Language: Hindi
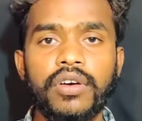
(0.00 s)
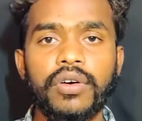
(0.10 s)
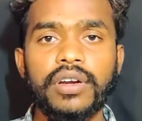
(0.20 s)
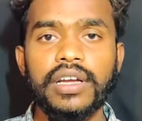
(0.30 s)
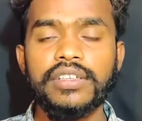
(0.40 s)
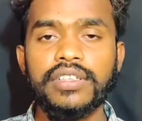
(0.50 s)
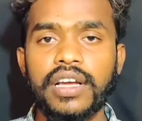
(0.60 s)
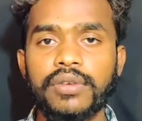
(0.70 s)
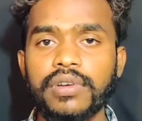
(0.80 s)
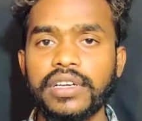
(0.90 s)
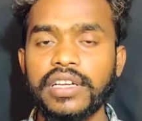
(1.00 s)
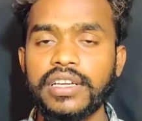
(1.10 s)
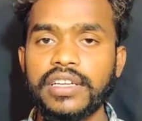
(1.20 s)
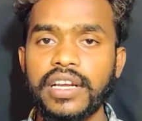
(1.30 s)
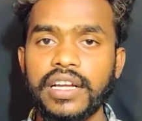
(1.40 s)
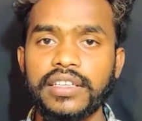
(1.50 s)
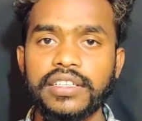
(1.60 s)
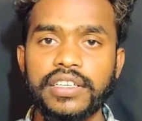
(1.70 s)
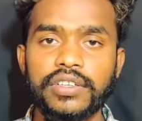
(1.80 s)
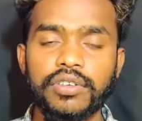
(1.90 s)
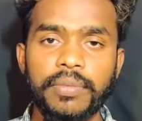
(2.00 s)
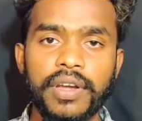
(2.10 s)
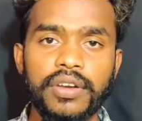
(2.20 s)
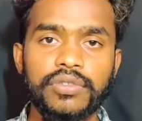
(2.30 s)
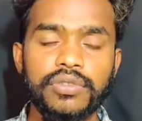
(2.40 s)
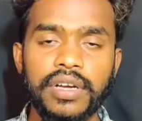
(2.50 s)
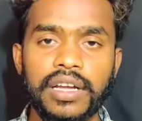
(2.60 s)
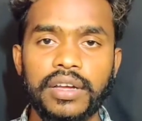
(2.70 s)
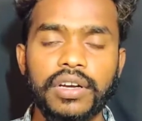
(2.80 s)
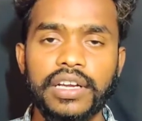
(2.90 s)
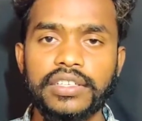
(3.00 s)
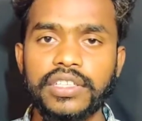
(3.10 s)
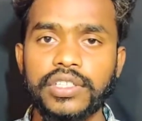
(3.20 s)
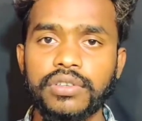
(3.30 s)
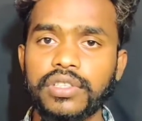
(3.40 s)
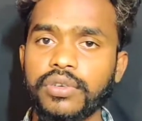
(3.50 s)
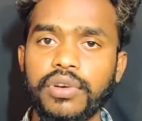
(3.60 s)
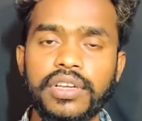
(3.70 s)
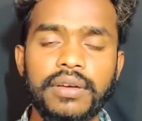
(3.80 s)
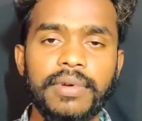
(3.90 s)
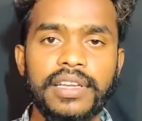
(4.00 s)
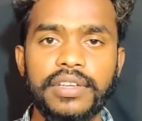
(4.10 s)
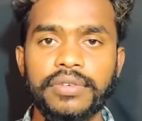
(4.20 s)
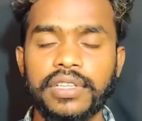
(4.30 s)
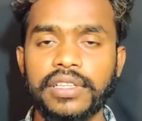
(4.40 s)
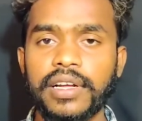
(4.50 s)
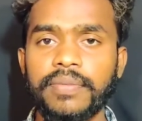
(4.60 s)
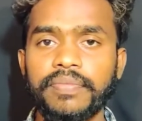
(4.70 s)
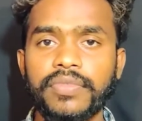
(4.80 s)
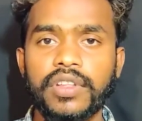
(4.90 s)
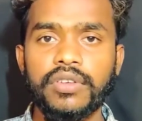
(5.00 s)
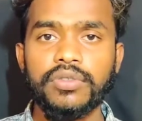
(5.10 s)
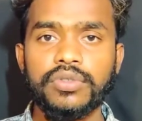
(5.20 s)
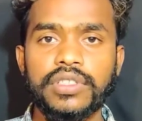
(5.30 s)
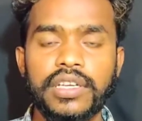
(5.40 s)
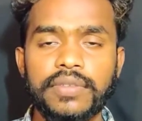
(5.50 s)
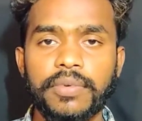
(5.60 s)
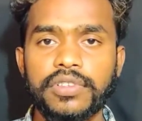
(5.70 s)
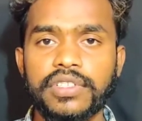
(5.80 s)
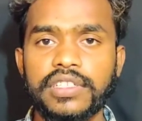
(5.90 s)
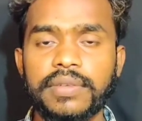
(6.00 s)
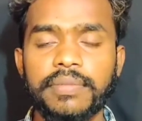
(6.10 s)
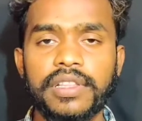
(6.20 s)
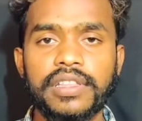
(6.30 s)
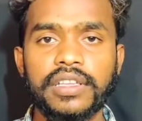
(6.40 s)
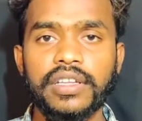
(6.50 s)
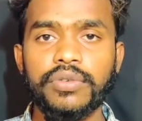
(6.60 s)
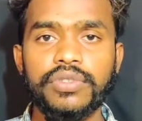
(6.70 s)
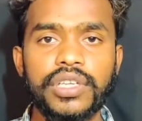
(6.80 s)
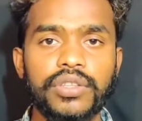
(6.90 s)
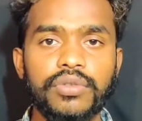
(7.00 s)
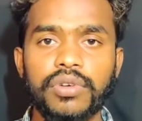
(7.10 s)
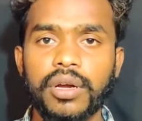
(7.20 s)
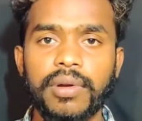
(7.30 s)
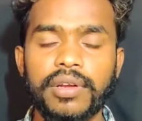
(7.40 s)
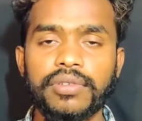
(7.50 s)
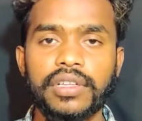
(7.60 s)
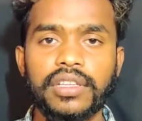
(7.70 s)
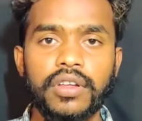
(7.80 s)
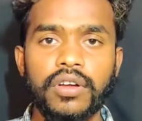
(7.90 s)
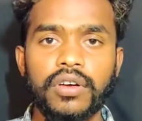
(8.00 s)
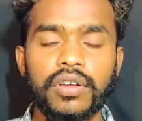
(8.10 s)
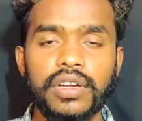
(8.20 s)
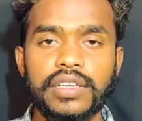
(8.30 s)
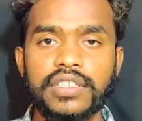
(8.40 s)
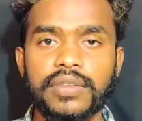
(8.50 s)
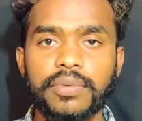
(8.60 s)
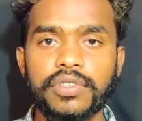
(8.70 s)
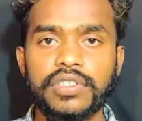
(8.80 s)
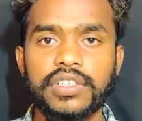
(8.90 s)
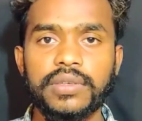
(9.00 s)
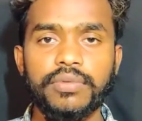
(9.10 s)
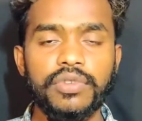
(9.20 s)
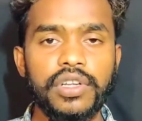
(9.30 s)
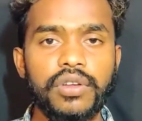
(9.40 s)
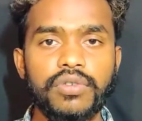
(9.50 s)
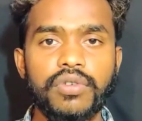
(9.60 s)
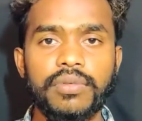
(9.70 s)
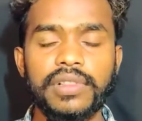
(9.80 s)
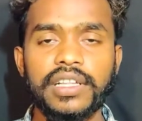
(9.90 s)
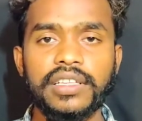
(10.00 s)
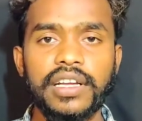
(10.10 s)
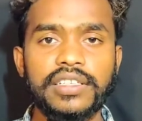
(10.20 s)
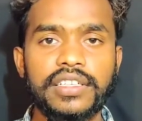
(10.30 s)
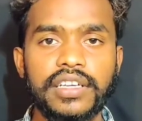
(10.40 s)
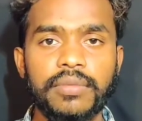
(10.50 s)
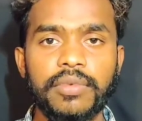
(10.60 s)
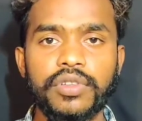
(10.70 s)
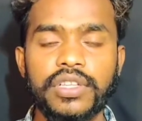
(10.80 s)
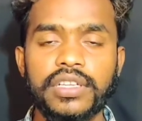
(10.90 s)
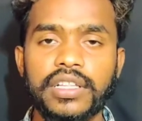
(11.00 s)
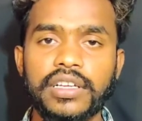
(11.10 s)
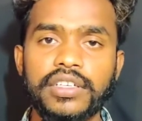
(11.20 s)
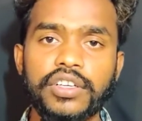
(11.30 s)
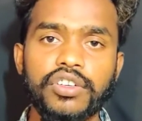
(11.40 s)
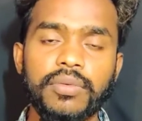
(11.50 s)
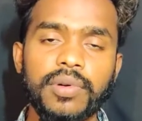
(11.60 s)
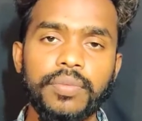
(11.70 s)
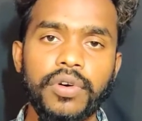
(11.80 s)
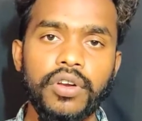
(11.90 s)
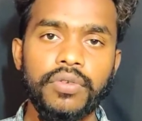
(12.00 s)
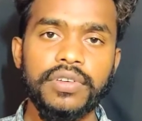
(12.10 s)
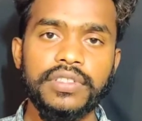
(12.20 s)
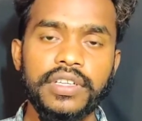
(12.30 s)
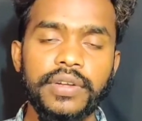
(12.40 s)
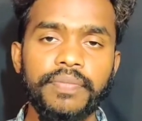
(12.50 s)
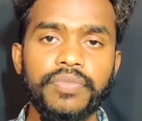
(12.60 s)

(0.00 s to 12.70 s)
और गाइज क्या हुआ कि इंडिया से टिकटॉक बैन हो चुका है और गाइज टिकटॉक से कोई कमाई नहीं होता था उससे स्पॉन्सरशिप मिलता था उसी के थ्रू कमाई होता था और गैस स्पॉन्सरशिप उन्हीं लोगों को मिलता था जिनका बहुत ही ज़्यादा टिकटॉक पर फॉलोअर्स थे